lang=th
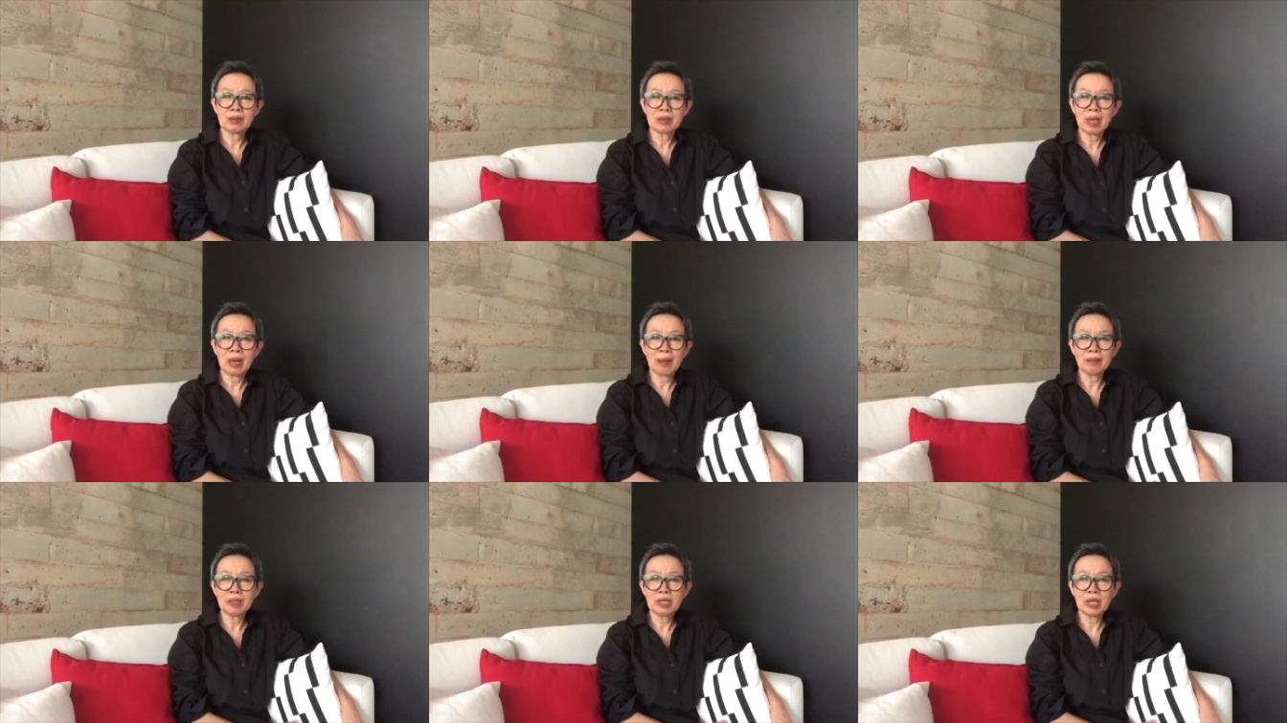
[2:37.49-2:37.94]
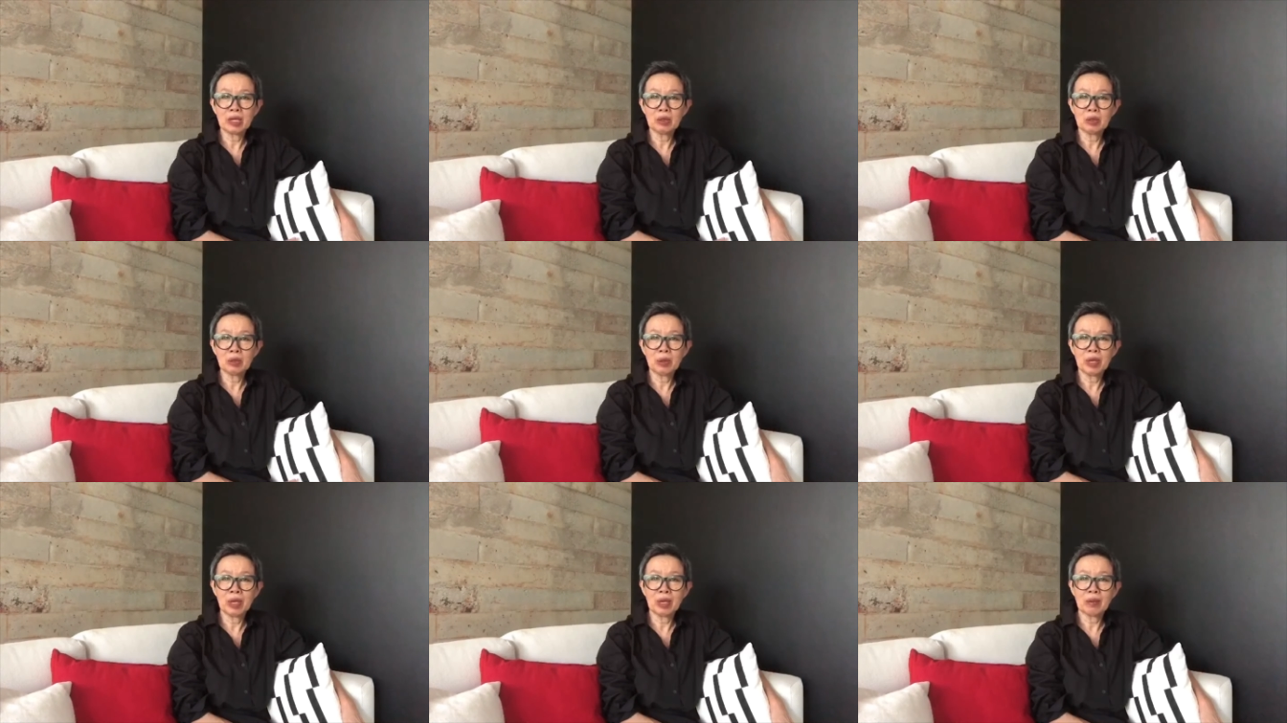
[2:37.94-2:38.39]
ตามใจ
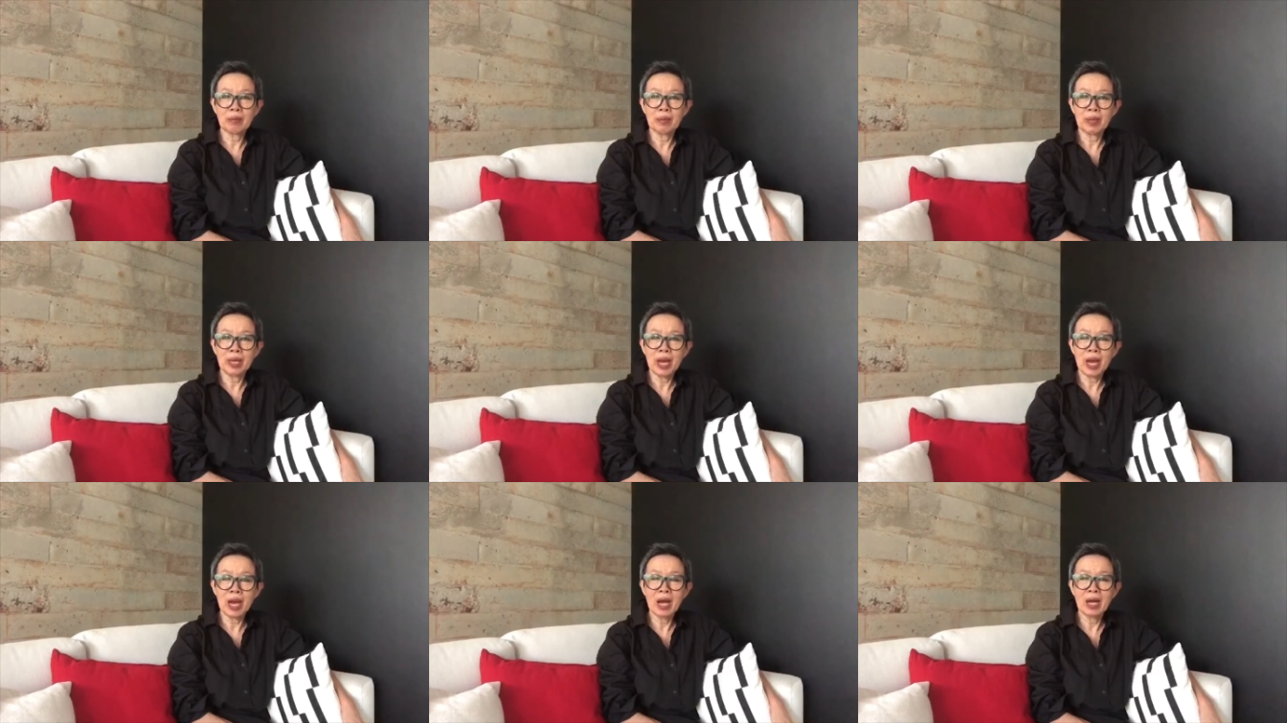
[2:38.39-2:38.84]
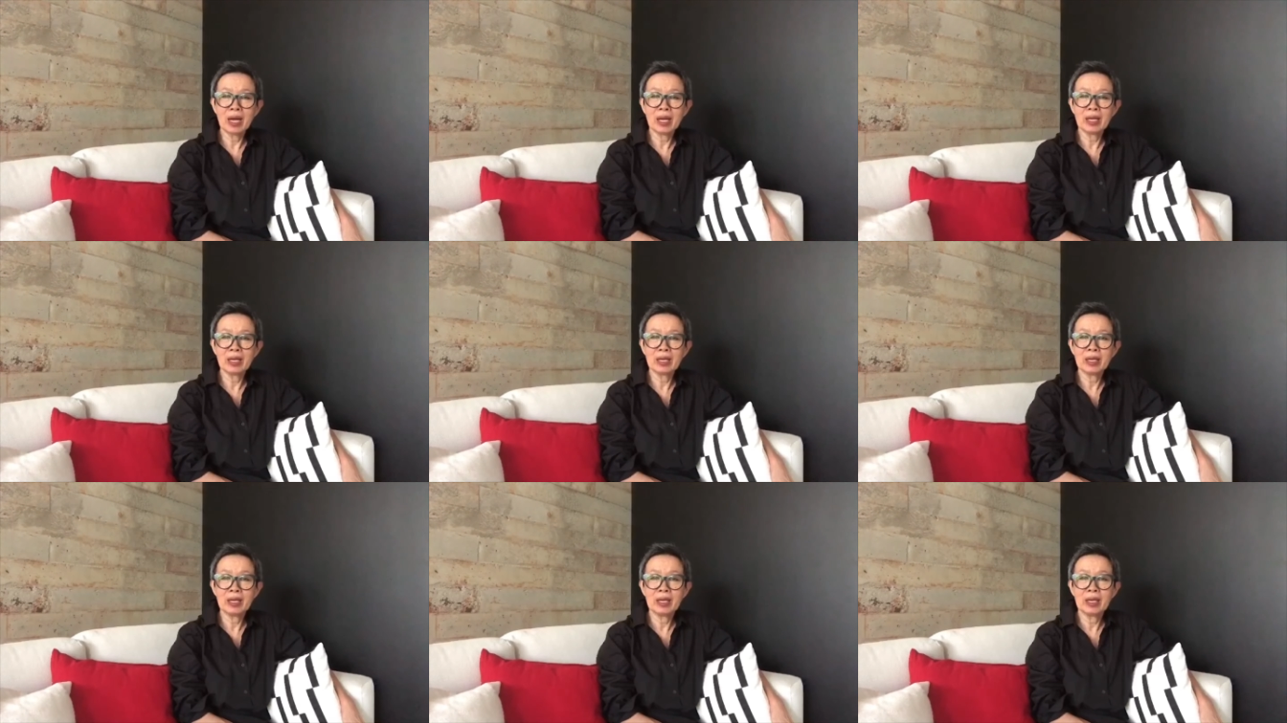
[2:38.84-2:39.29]
ตัวเองไม่ได้
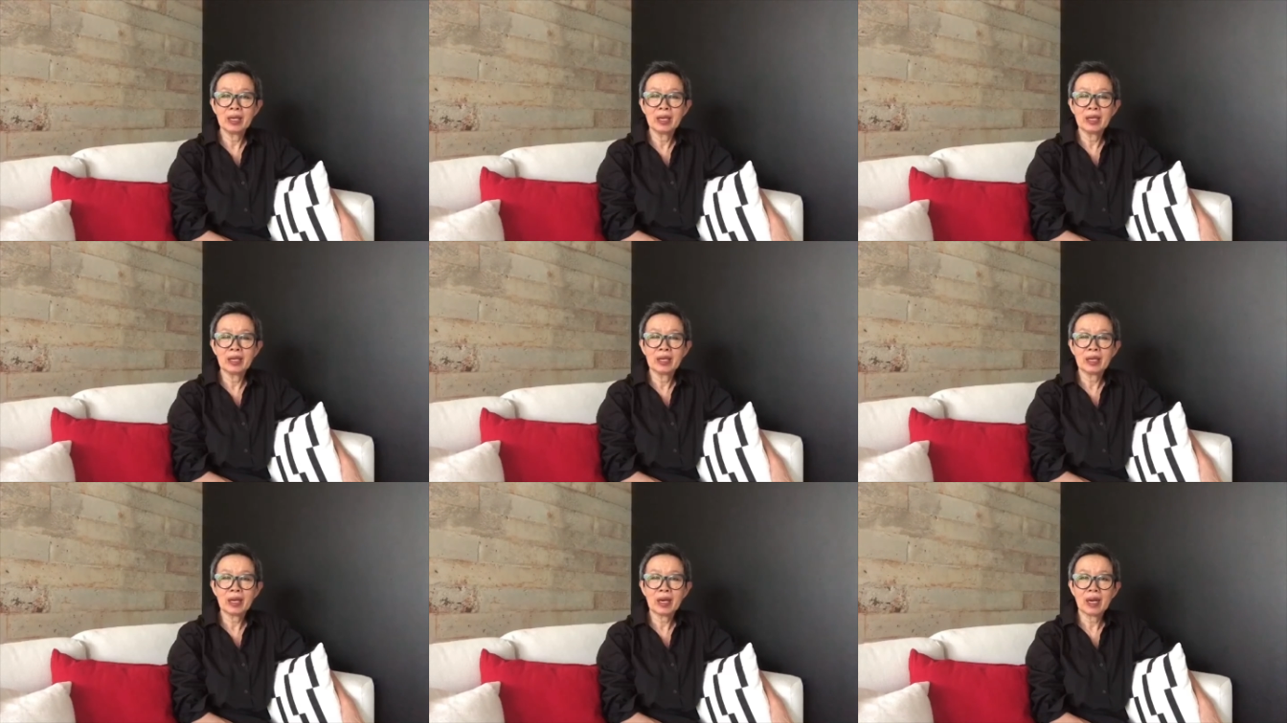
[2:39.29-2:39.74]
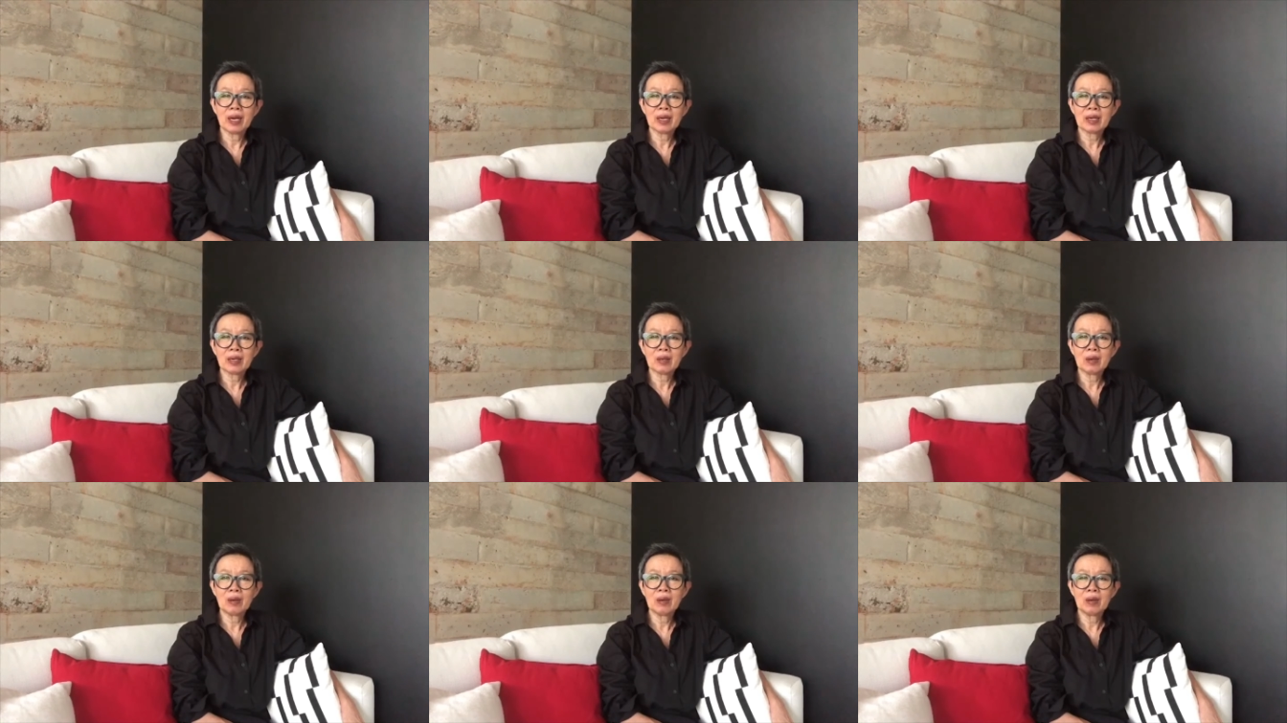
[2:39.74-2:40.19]
นะคะ
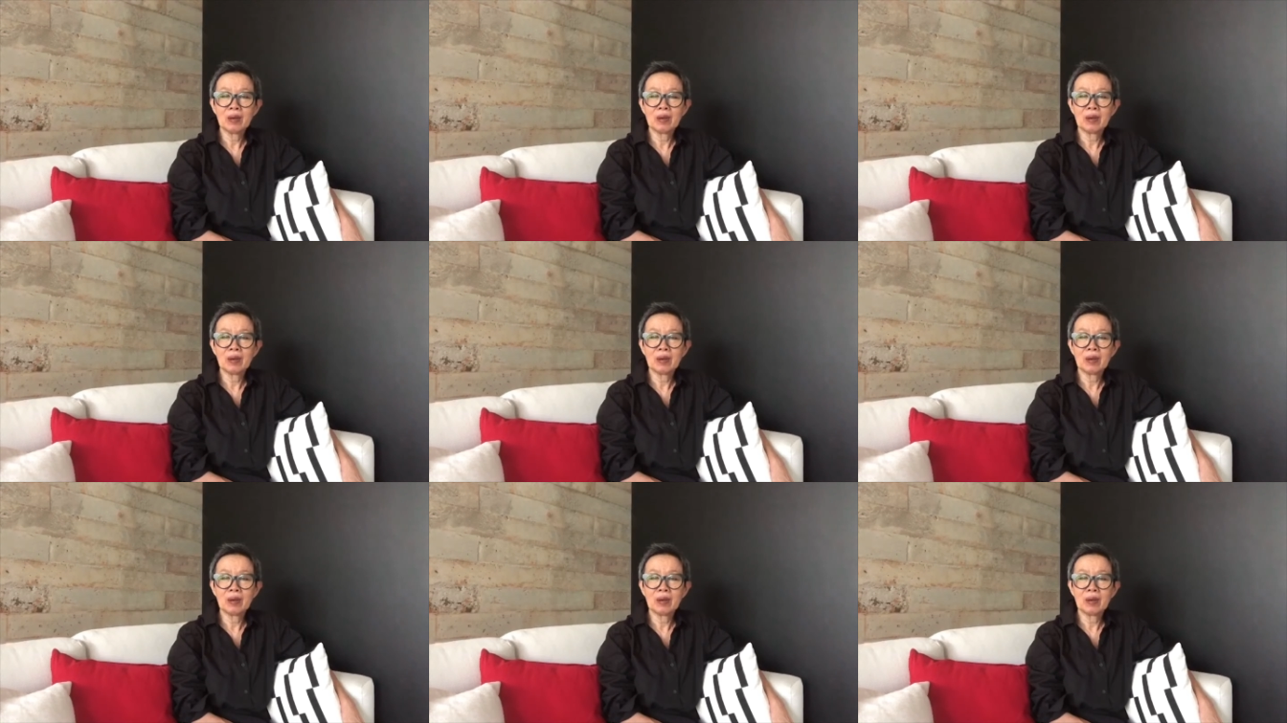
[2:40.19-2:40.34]
ก็